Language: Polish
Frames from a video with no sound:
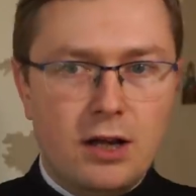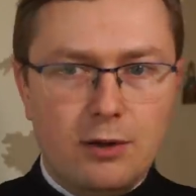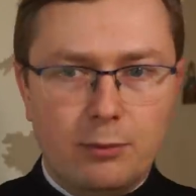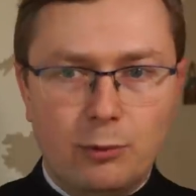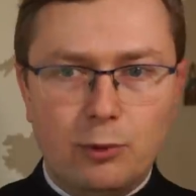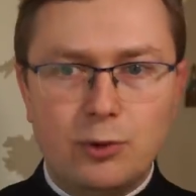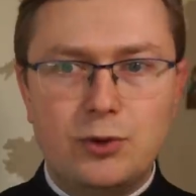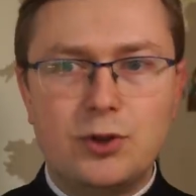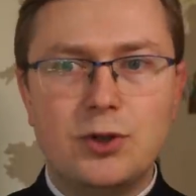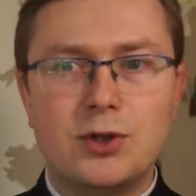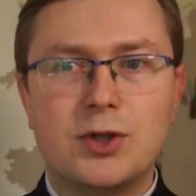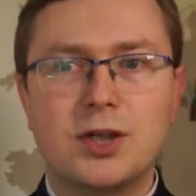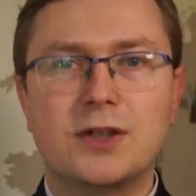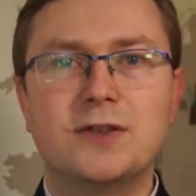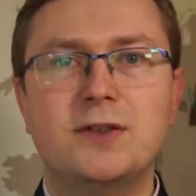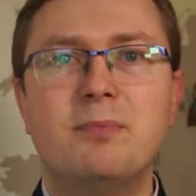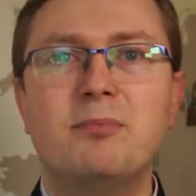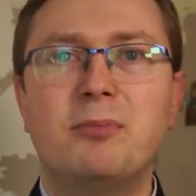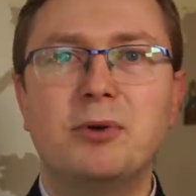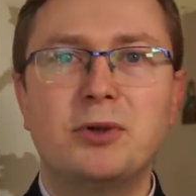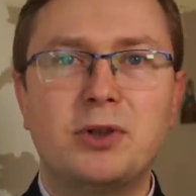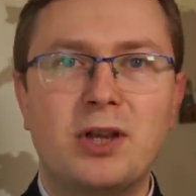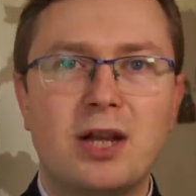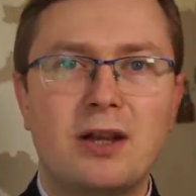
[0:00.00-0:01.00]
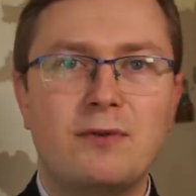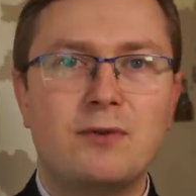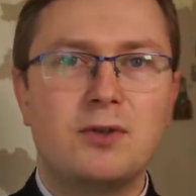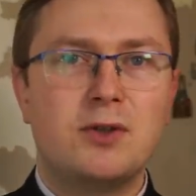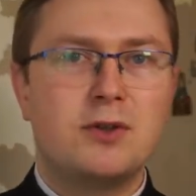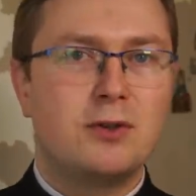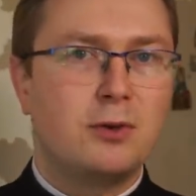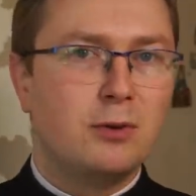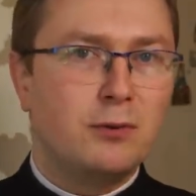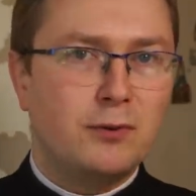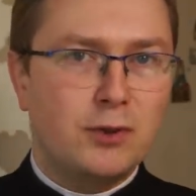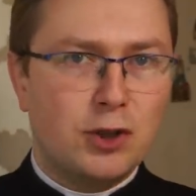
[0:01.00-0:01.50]
musi czasem
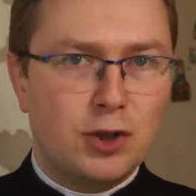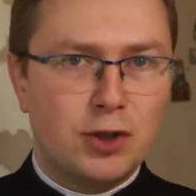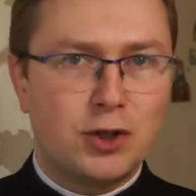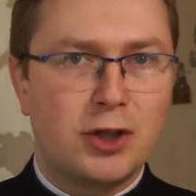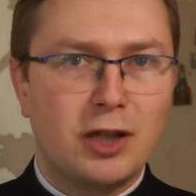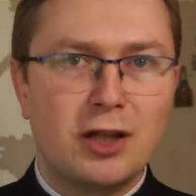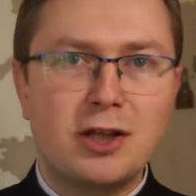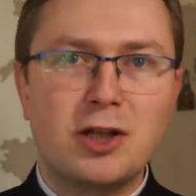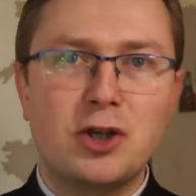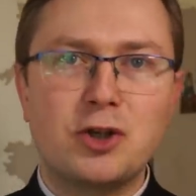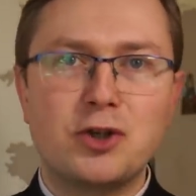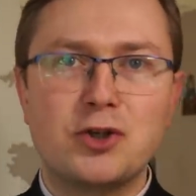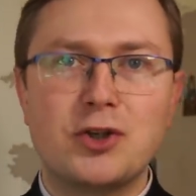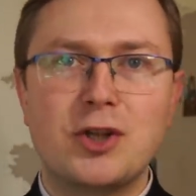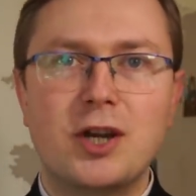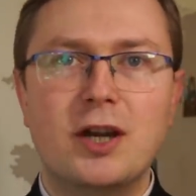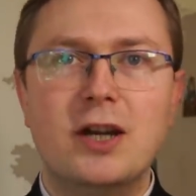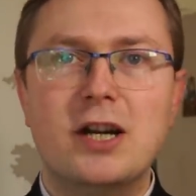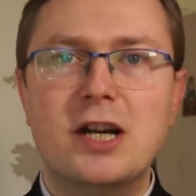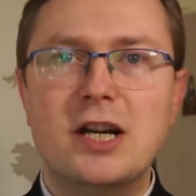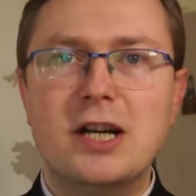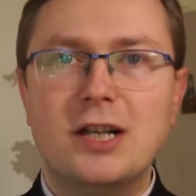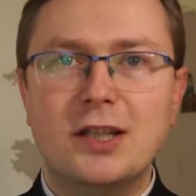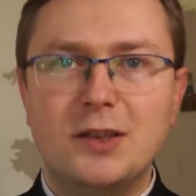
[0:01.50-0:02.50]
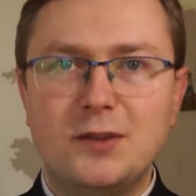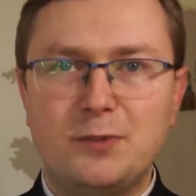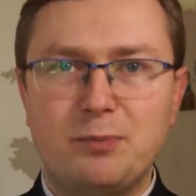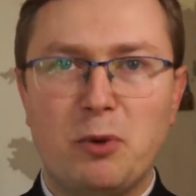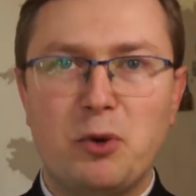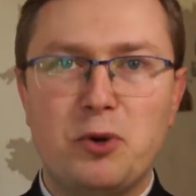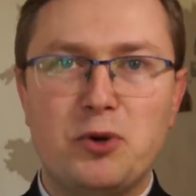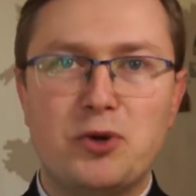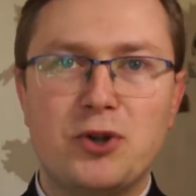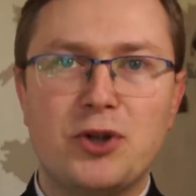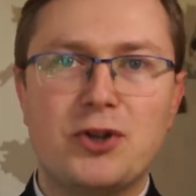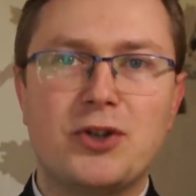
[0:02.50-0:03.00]
potrafić również krytycznie
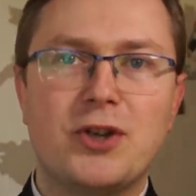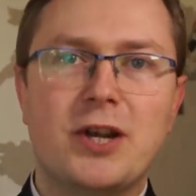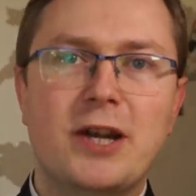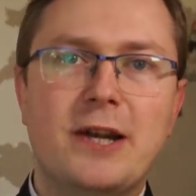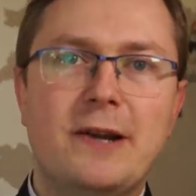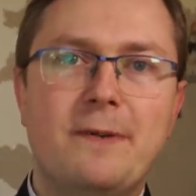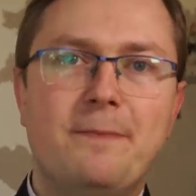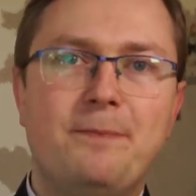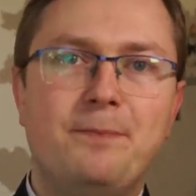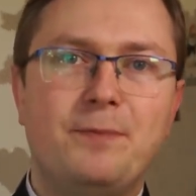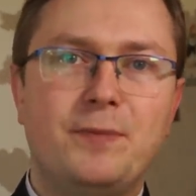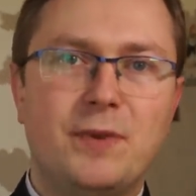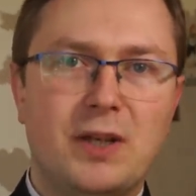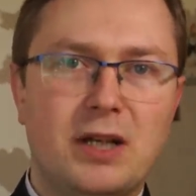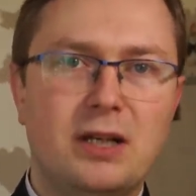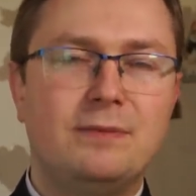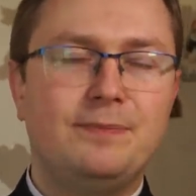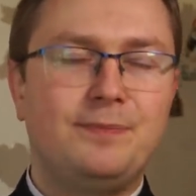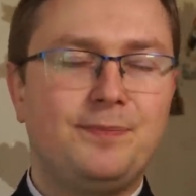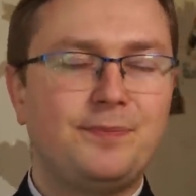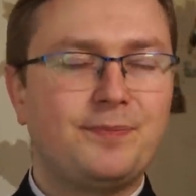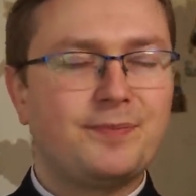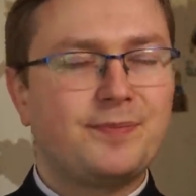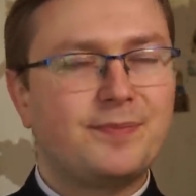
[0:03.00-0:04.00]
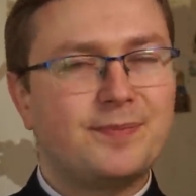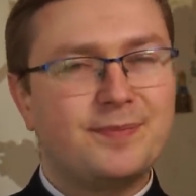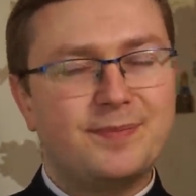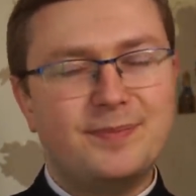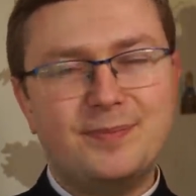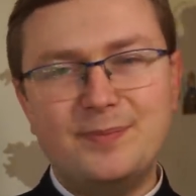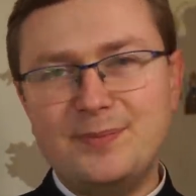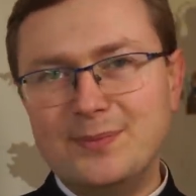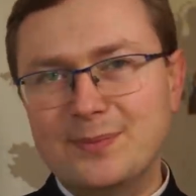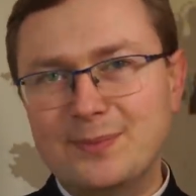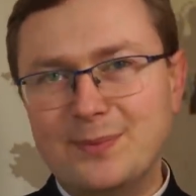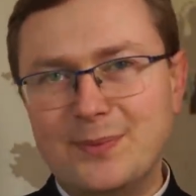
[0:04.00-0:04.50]
spojrzeć na
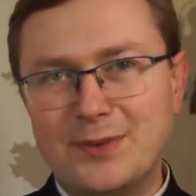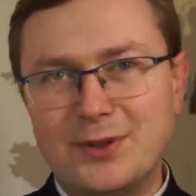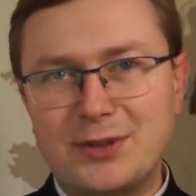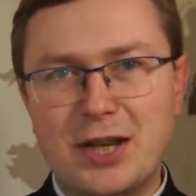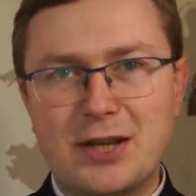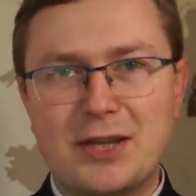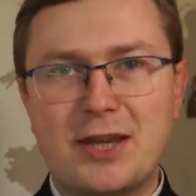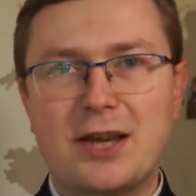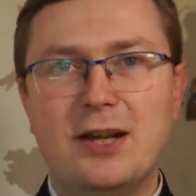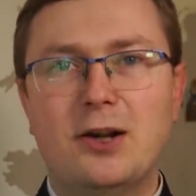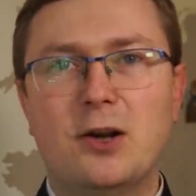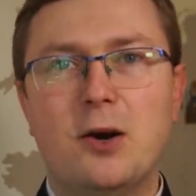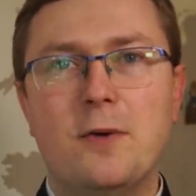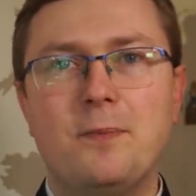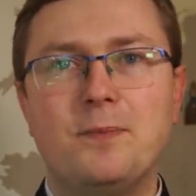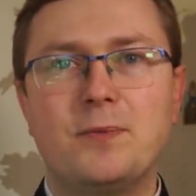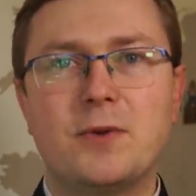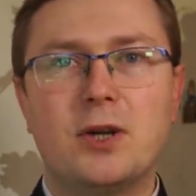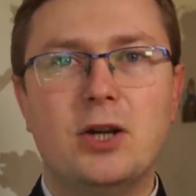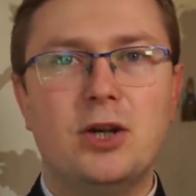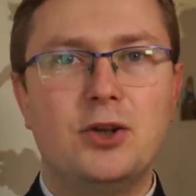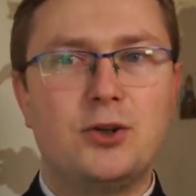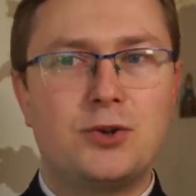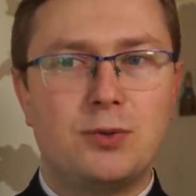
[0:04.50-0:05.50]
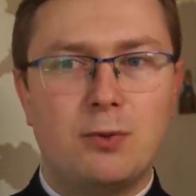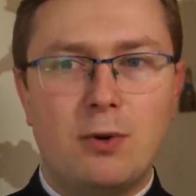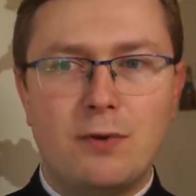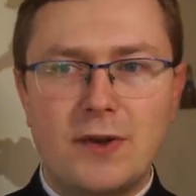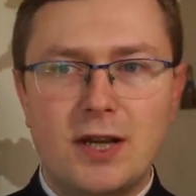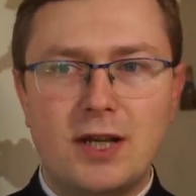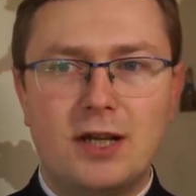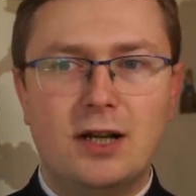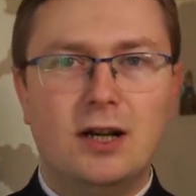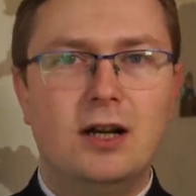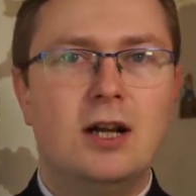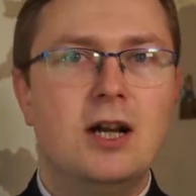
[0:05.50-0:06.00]
takiego
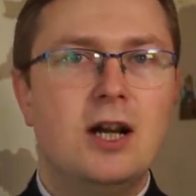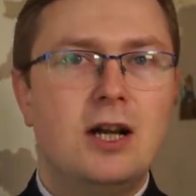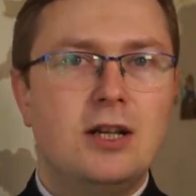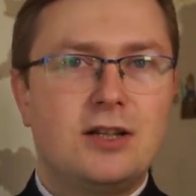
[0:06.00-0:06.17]
człowieka.